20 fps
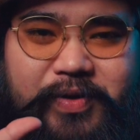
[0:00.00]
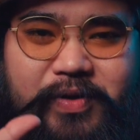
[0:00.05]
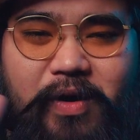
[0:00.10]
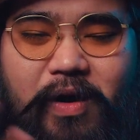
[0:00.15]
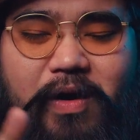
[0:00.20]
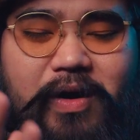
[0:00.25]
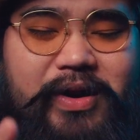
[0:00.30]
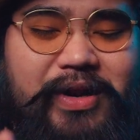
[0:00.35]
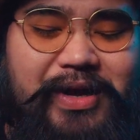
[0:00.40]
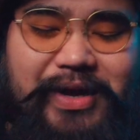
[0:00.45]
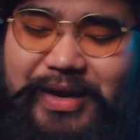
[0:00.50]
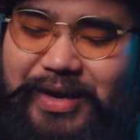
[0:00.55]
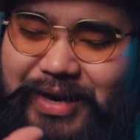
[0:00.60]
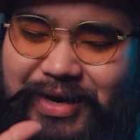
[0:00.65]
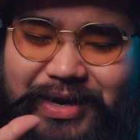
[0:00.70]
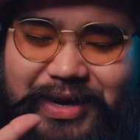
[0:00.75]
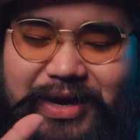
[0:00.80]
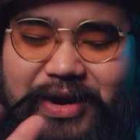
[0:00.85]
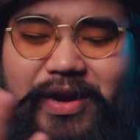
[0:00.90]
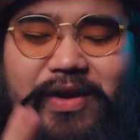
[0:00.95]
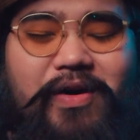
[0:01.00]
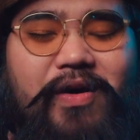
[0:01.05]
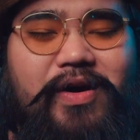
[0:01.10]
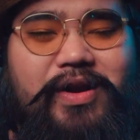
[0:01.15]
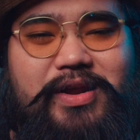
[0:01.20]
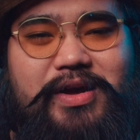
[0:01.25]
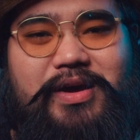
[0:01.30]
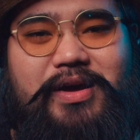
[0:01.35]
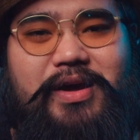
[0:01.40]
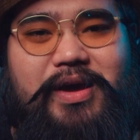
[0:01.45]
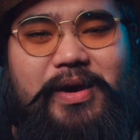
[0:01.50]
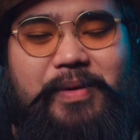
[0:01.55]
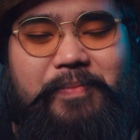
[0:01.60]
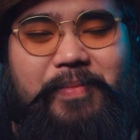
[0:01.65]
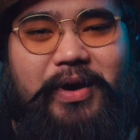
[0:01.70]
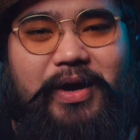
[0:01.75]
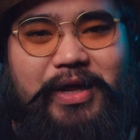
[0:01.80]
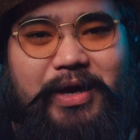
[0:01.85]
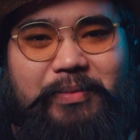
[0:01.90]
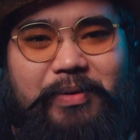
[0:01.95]
กล้องเนี่ยเล็กๆน้อยๆเนี่ย
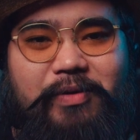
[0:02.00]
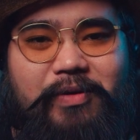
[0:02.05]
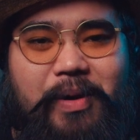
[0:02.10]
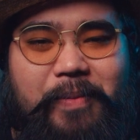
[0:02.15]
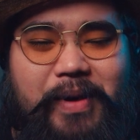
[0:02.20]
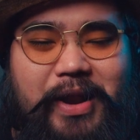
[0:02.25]
มันก็ทำให้ไว